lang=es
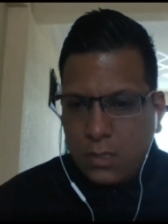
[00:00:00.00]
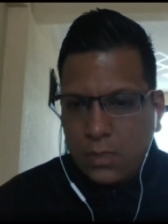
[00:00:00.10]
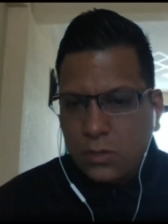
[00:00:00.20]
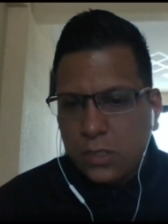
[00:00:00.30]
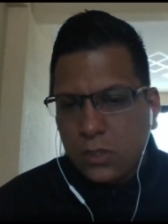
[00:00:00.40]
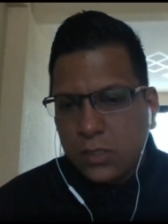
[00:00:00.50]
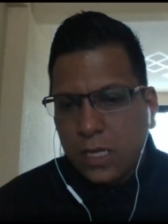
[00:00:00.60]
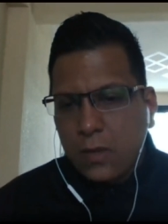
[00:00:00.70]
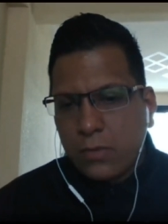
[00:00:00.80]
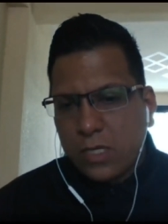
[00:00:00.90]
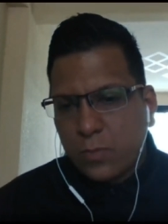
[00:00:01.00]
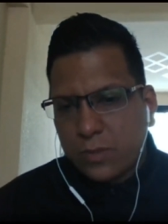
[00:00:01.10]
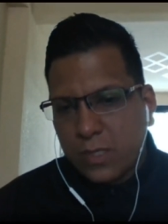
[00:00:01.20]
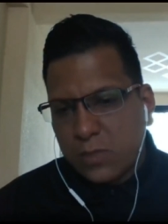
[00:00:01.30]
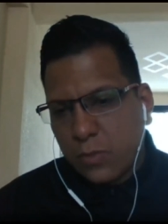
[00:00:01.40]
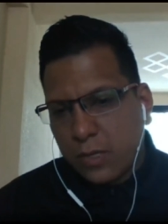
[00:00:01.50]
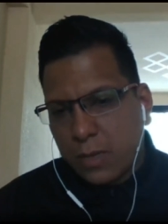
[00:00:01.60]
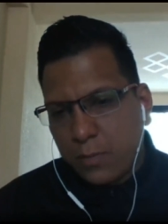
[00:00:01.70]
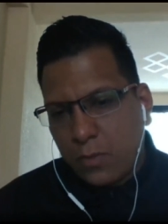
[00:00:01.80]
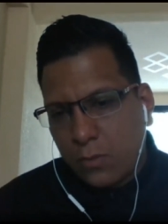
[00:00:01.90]
Entonces yo sé que algunas personas, por
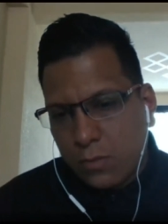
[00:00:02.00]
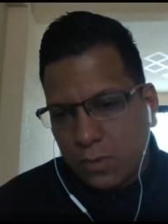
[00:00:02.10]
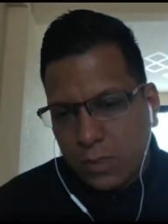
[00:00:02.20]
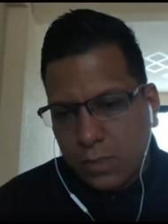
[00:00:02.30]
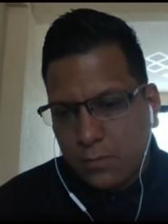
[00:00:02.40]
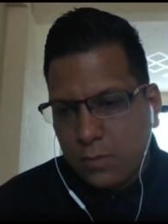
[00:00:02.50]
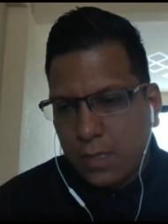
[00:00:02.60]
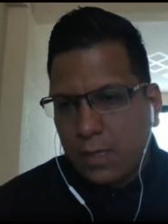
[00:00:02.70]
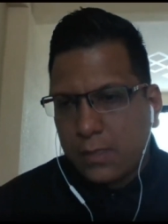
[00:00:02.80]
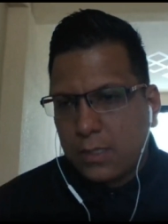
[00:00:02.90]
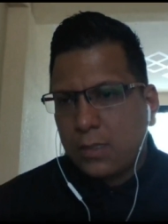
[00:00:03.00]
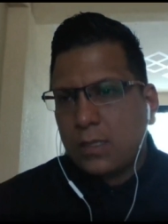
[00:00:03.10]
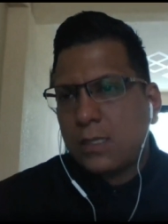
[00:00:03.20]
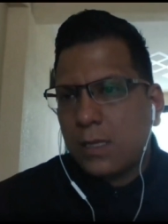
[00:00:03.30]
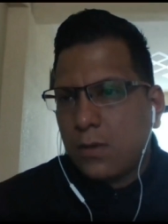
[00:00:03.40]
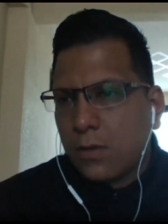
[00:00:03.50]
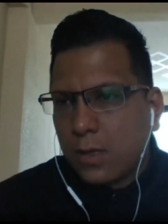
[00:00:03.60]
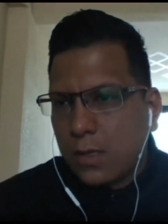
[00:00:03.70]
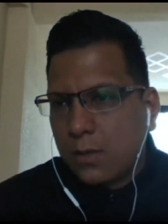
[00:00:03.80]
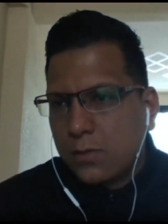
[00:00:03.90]
ejemplo, eh, me están diciendo
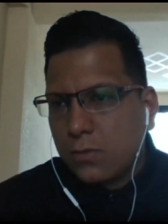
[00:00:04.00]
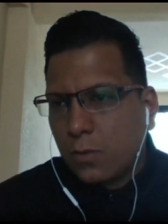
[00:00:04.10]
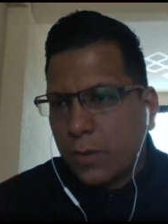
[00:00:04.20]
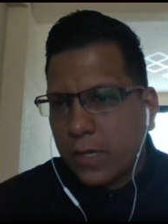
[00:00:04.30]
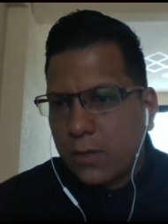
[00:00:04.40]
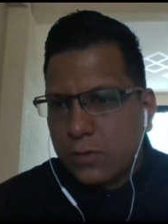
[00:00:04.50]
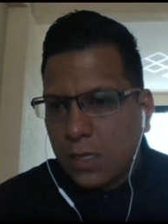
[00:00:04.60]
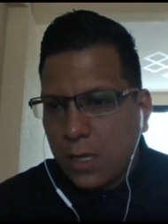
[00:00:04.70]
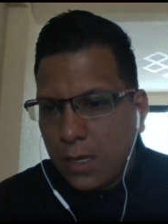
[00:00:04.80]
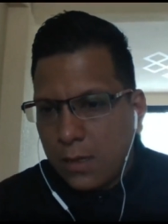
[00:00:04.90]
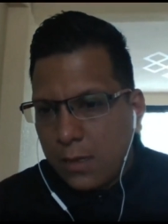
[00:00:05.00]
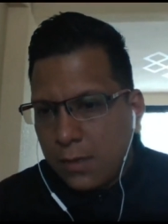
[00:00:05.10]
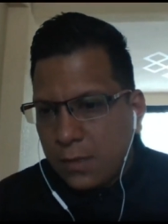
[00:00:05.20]
aquí sus compañeros que